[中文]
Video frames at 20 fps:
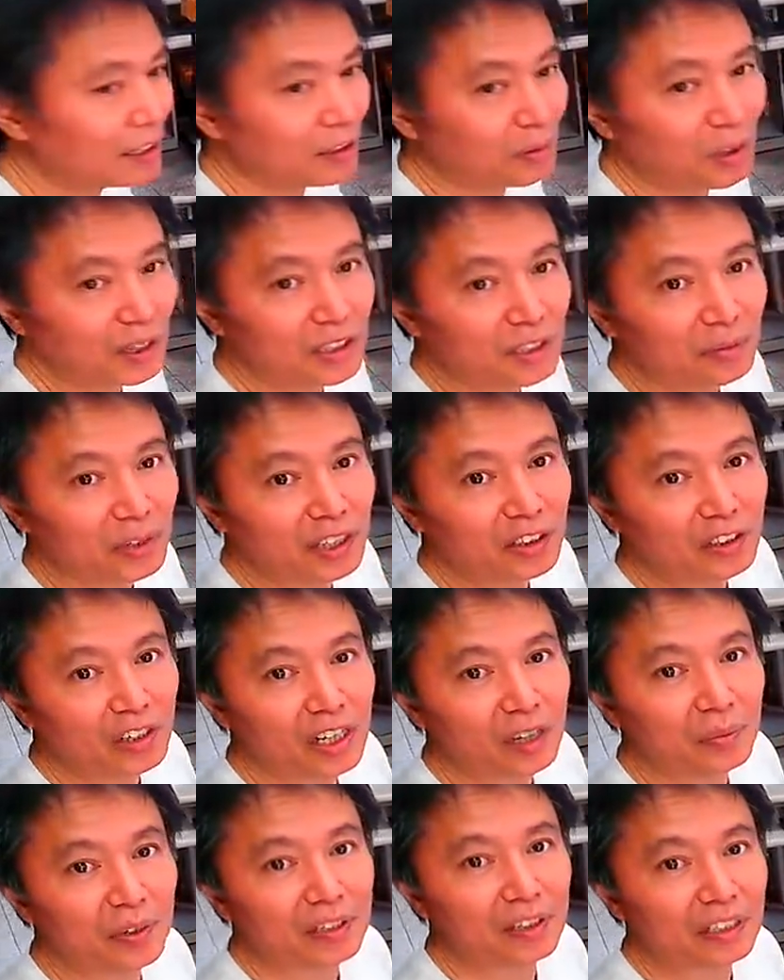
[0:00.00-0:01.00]
好，我今麦
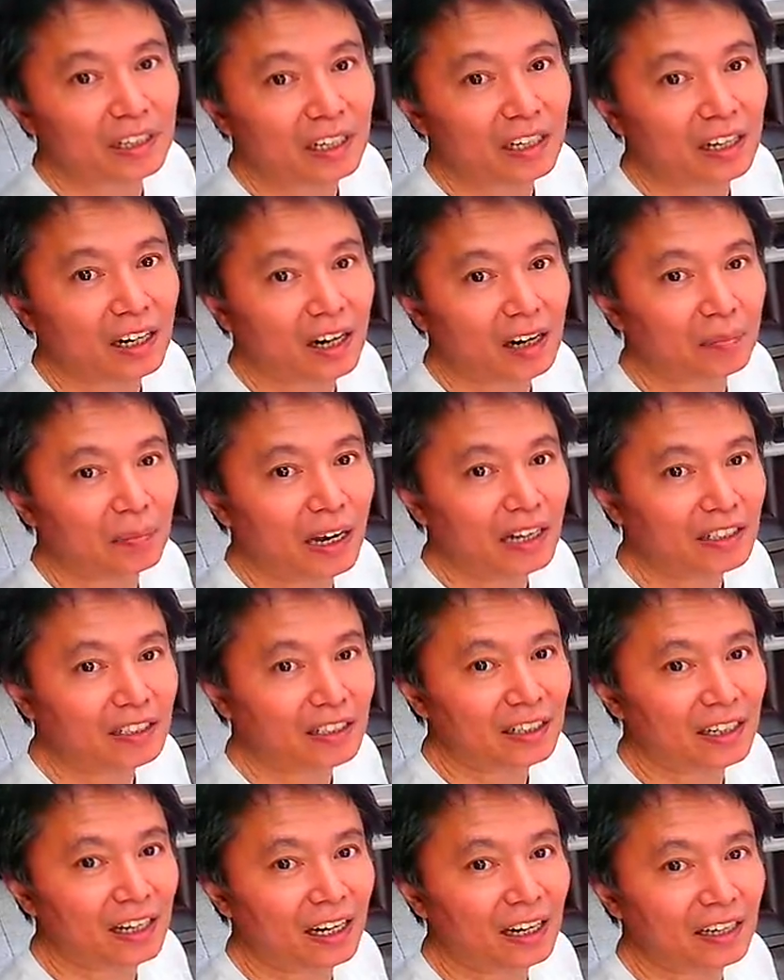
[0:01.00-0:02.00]
无用哈，
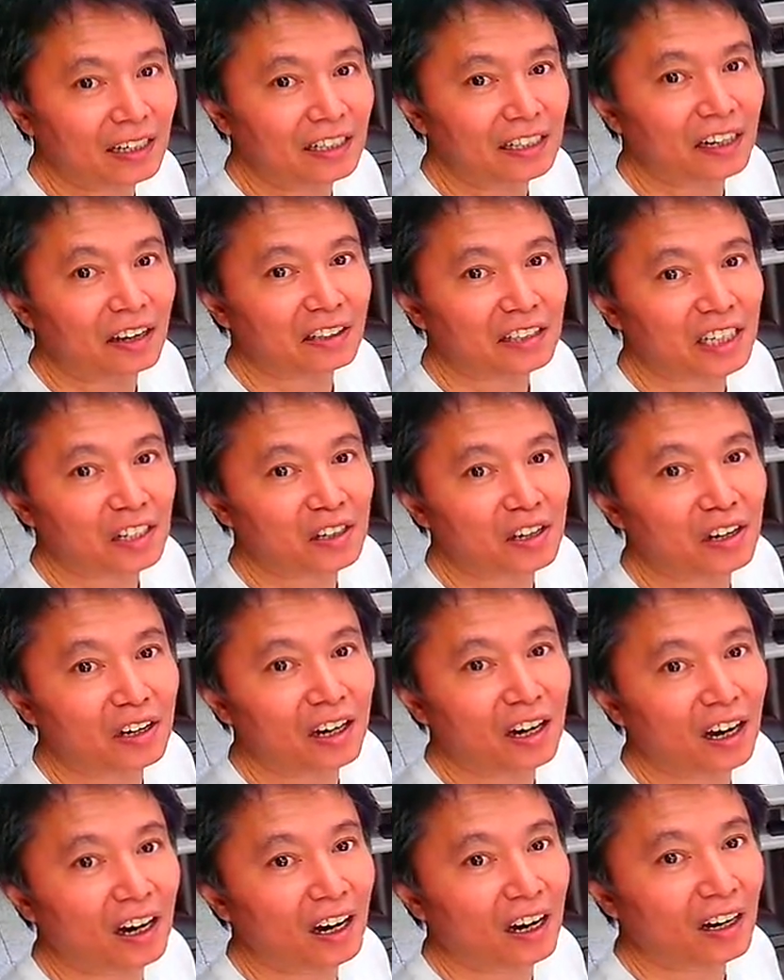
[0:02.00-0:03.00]
歹势啦，以后再
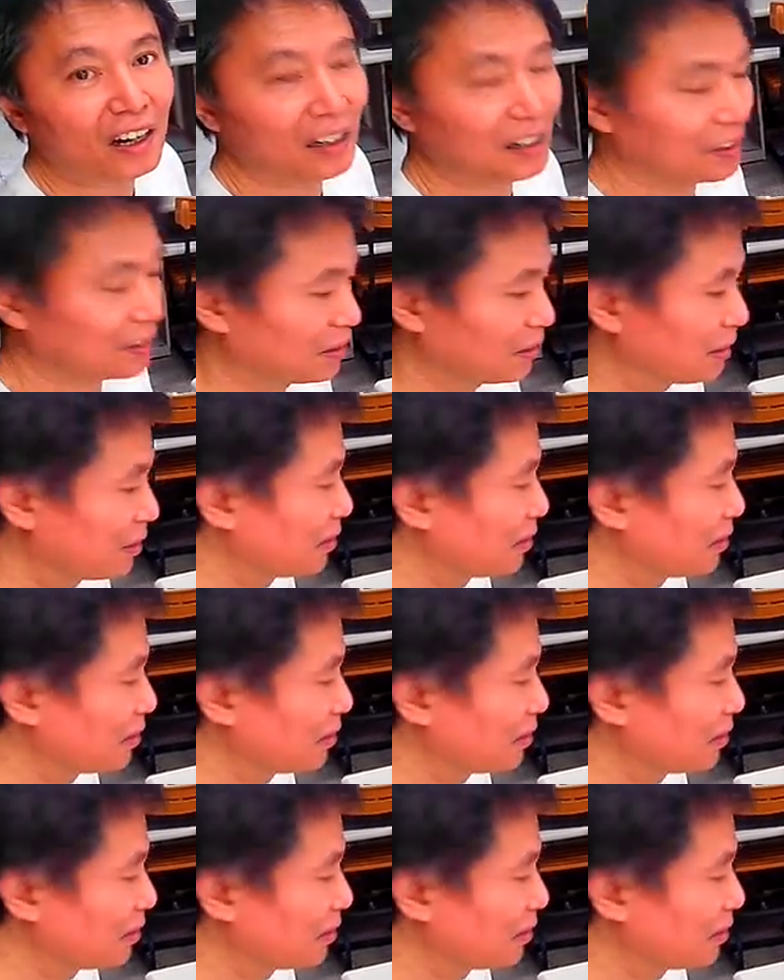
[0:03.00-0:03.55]
讲哈。